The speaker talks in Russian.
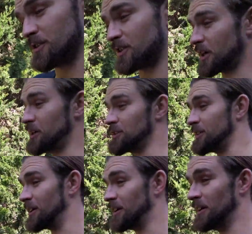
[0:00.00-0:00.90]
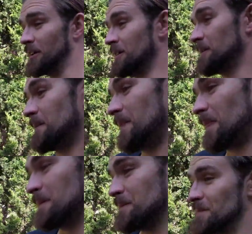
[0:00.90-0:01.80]
и стараешься...
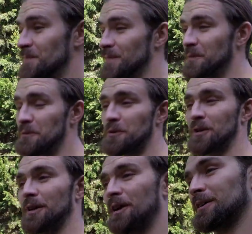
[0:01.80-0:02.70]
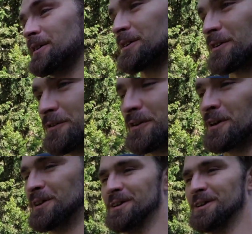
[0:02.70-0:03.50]
Ну, вот это как-то такое.